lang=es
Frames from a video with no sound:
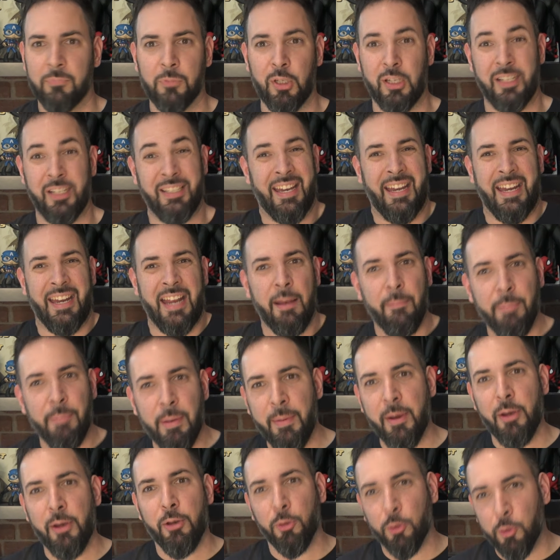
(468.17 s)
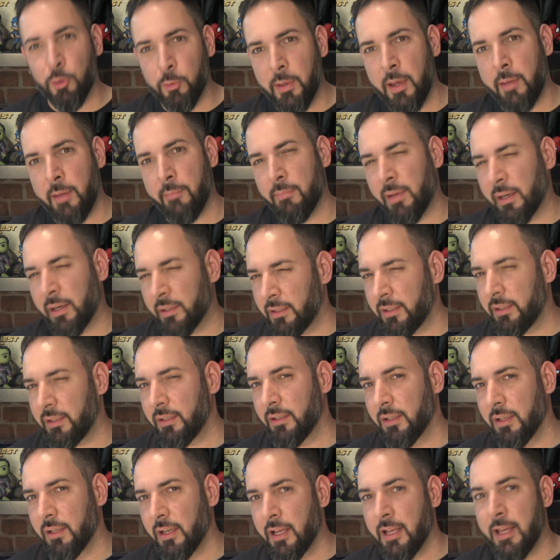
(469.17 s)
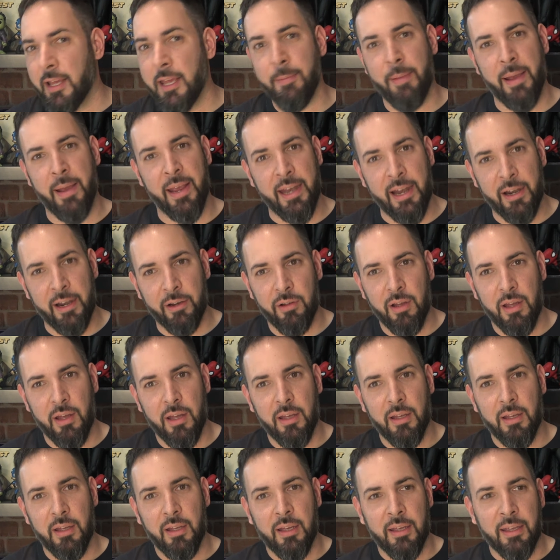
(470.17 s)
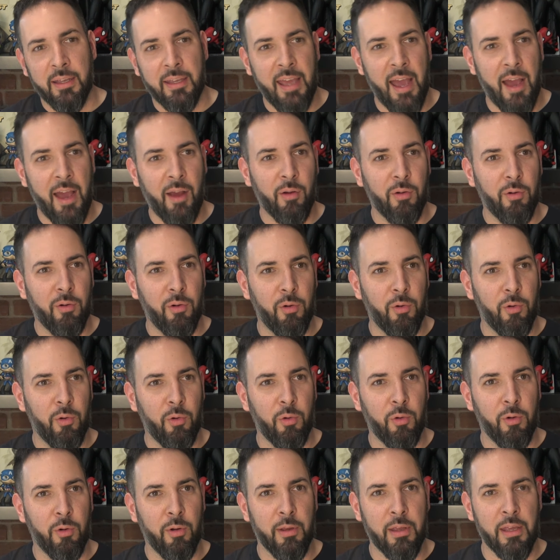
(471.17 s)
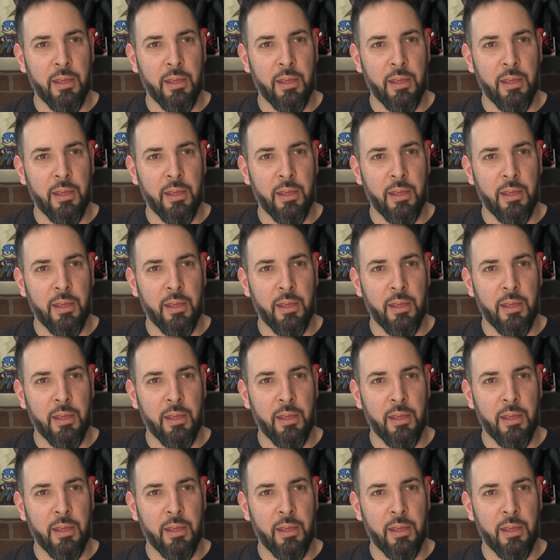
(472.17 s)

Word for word: Sería el primer youtuber en Marte. Imaginaros ¿Qué hago?